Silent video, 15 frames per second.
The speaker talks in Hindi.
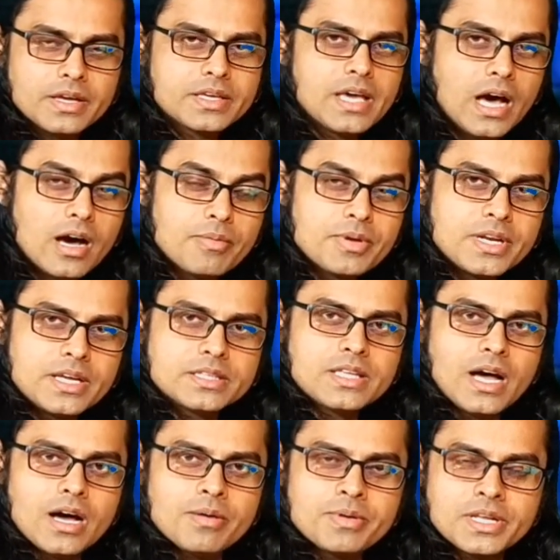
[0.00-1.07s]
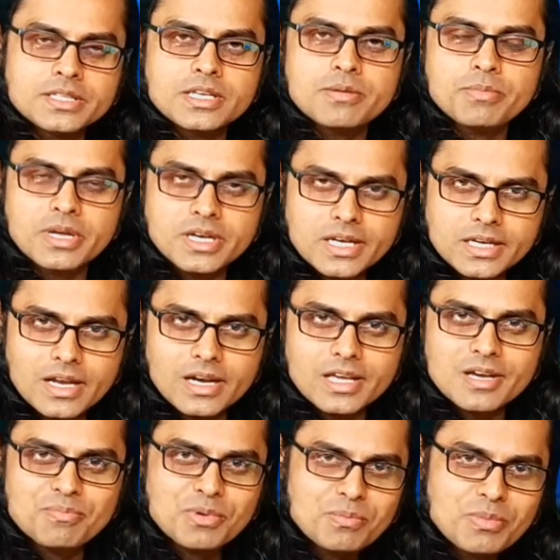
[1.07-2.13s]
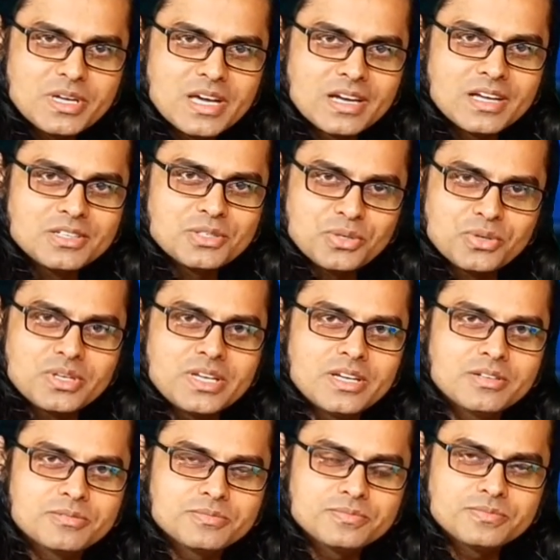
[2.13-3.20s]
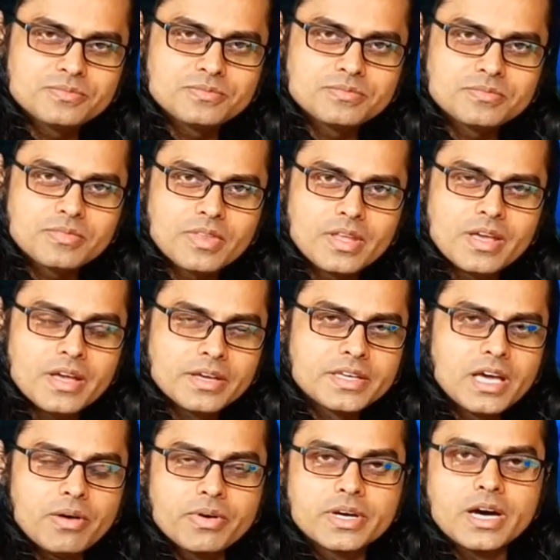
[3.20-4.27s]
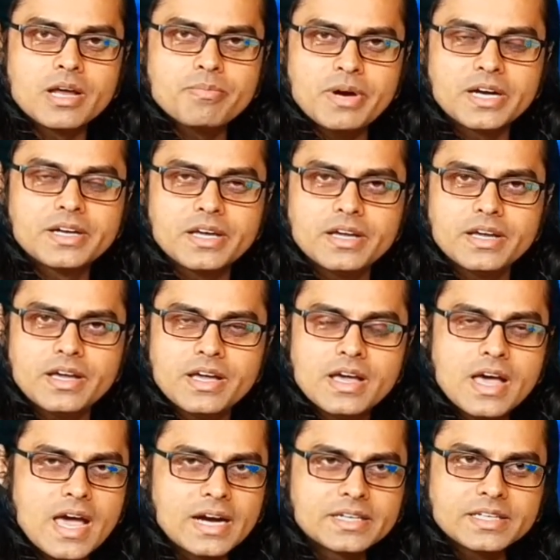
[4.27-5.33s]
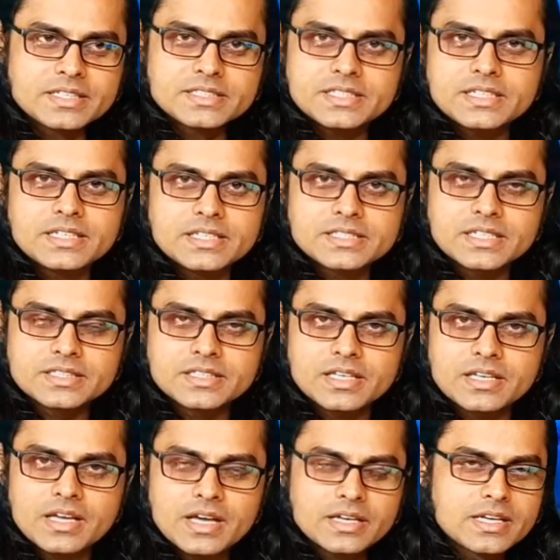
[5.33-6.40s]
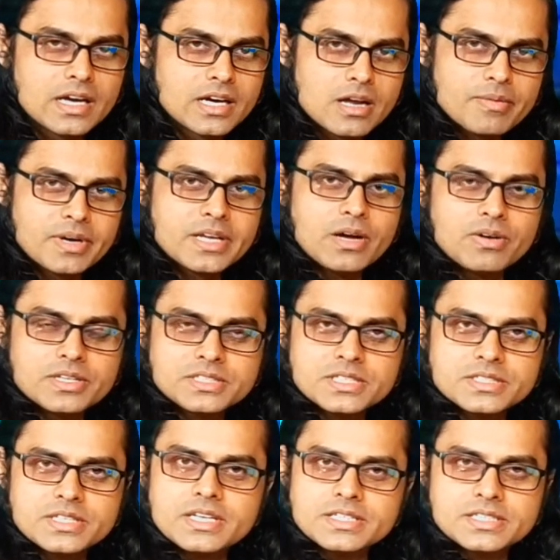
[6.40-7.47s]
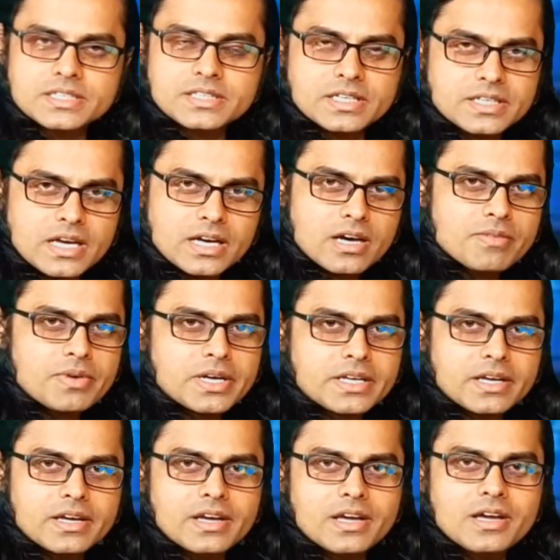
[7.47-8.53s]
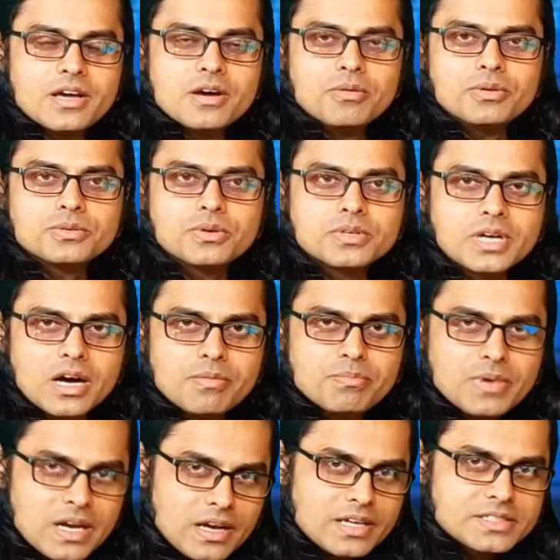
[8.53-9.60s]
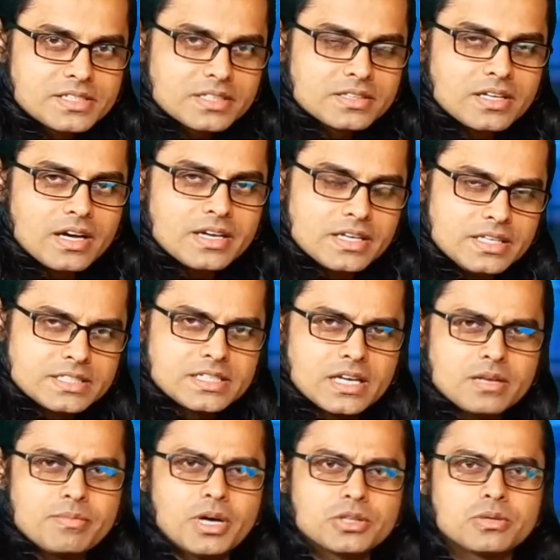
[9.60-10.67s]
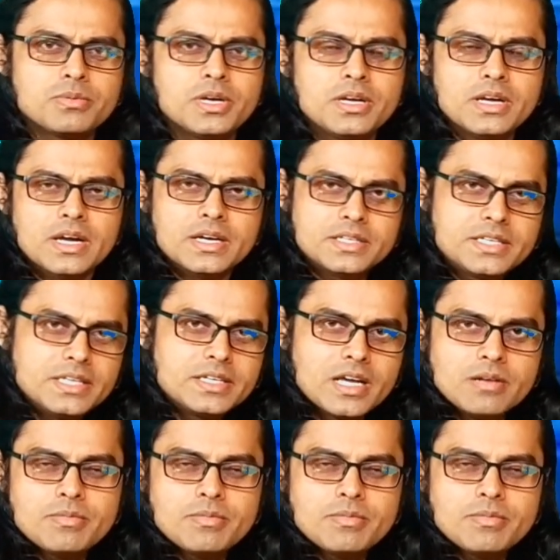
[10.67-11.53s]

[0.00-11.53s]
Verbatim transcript: क्या अभिनेता अभिनेत्री बनने के लिए मुंबई आना जरूरी है क्या वे घर बैठे एक्टिंग सीख नहीं सकते क्या घर बैठे ऑडिशन दे नहीं सकते क्या घर बैठे उनको काम मिल नहीं सकता इन्हीं सारी बातों में डिटेल